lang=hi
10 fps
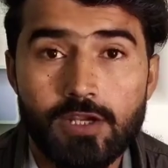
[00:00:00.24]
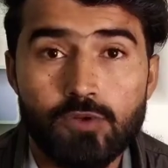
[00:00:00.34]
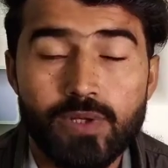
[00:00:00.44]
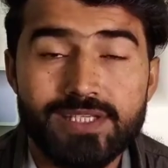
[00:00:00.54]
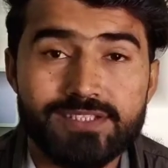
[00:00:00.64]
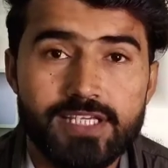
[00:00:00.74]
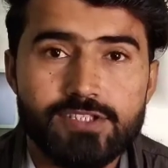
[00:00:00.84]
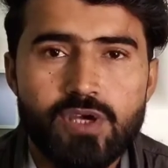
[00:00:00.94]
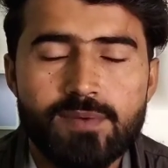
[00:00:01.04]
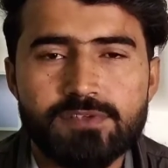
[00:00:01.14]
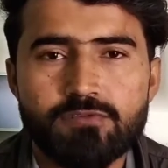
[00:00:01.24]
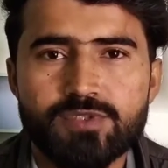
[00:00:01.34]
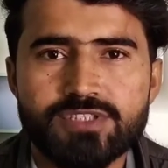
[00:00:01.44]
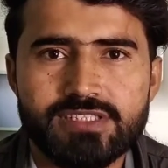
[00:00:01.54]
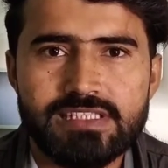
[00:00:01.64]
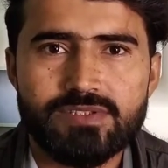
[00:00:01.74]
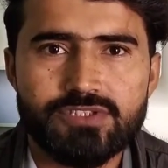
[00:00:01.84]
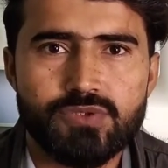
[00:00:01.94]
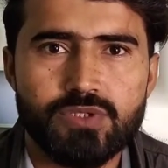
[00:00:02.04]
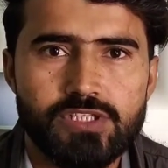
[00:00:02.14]
हेलो गाइस कैसे हो आप सब उम्मीद करता हूँ
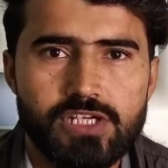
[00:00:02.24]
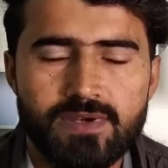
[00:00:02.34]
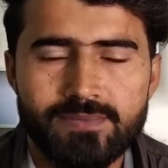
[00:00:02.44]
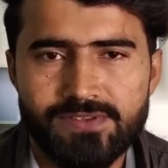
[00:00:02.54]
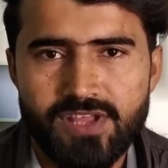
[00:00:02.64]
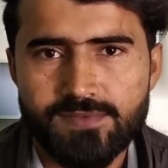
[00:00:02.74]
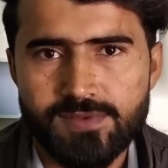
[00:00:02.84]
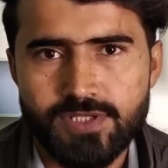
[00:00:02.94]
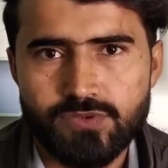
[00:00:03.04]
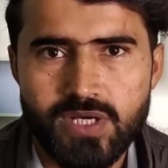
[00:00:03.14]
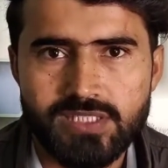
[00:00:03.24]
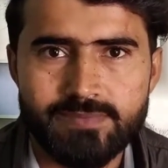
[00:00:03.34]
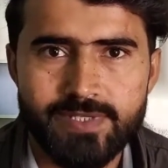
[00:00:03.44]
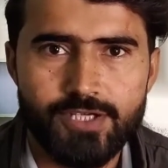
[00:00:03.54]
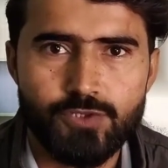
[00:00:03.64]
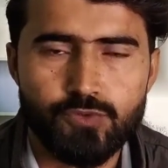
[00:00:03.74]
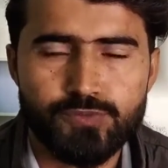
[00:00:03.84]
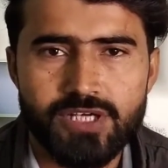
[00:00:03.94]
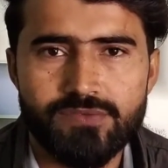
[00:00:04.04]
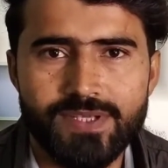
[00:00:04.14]
अच्छे होंगे तो एक बार फिर से आप सभी का स्वागत है मेरे यूट्यूब
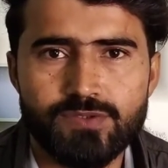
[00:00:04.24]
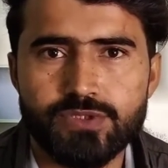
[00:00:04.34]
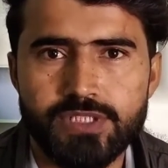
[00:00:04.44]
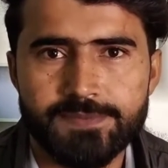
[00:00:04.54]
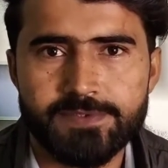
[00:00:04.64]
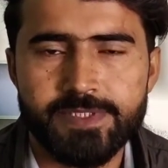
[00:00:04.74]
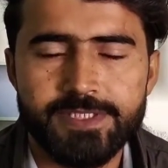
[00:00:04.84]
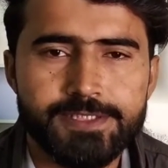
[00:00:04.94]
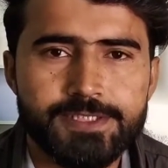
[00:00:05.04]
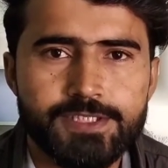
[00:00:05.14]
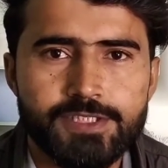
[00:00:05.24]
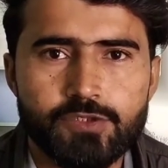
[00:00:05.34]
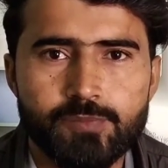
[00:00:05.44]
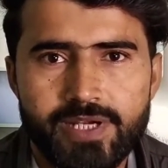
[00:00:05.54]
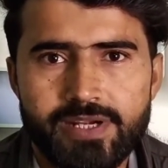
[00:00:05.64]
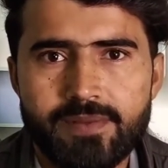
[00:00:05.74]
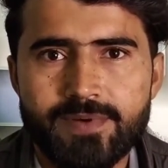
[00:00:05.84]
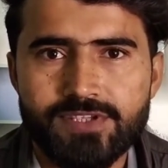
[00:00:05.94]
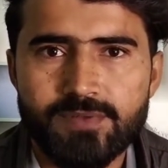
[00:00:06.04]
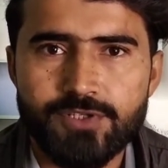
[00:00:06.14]
चैनल फैजू की टिप्स में बने रहना
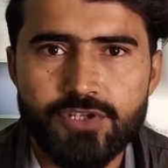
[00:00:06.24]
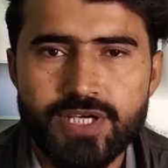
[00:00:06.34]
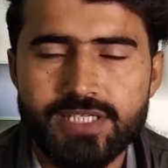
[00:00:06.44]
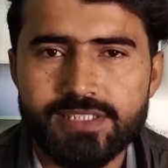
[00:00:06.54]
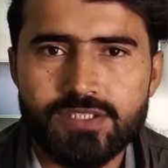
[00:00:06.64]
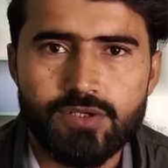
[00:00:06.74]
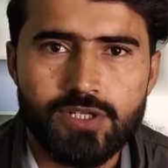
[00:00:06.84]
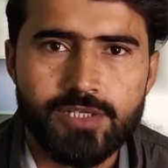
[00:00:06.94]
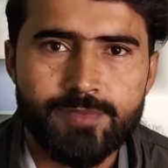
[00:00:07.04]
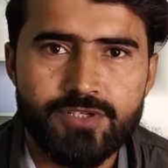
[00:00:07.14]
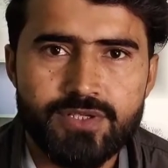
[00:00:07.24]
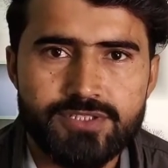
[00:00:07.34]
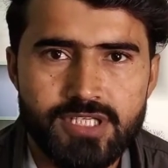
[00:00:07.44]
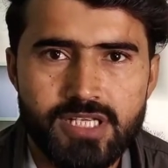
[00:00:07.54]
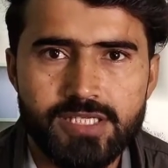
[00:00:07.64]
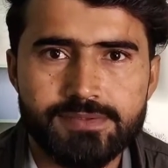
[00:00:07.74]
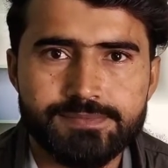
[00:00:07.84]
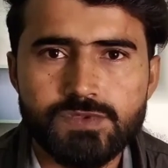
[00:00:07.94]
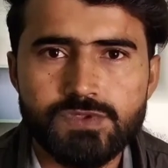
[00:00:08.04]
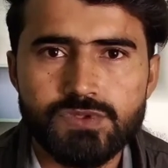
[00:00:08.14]
मेरे साथ वीडियो के एंड तक और अगर वीडियो अच्छी लगे
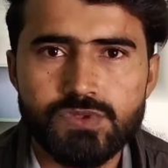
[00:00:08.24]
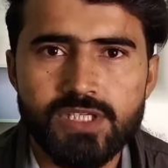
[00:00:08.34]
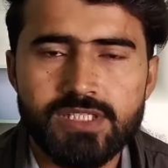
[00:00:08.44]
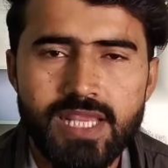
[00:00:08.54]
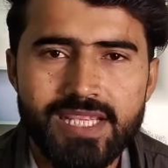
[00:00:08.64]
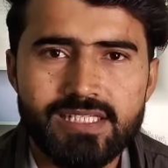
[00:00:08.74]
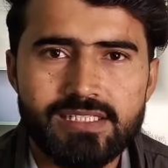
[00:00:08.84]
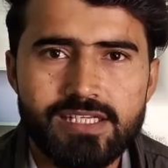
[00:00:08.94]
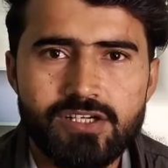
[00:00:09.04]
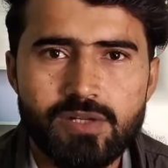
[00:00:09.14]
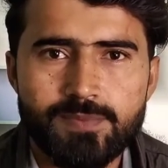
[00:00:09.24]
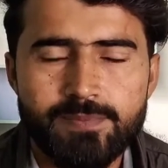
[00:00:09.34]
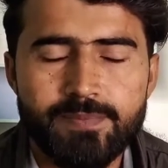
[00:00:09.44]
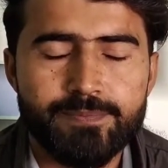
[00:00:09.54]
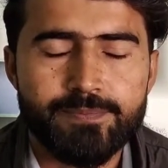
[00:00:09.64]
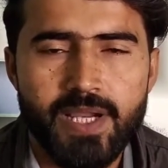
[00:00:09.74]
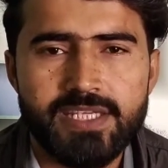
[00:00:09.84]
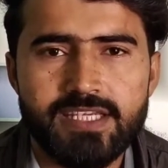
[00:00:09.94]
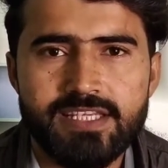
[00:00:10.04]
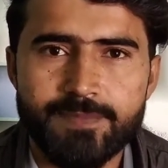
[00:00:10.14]
तो एक लाइक कर देना और अपने
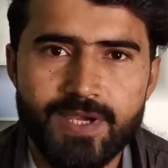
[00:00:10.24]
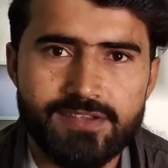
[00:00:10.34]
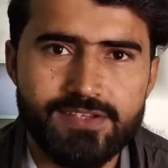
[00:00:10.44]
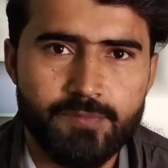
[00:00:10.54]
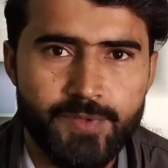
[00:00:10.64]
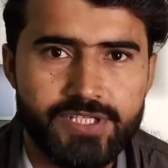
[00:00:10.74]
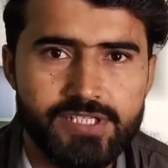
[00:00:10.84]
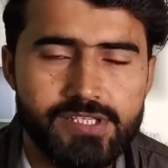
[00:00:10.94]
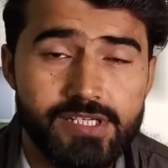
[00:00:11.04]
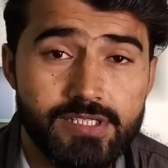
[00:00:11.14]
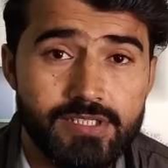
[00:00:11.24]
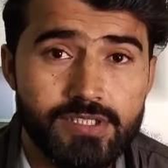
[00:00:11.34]
भाई के लिए प्यारा सा कमेंट कर देना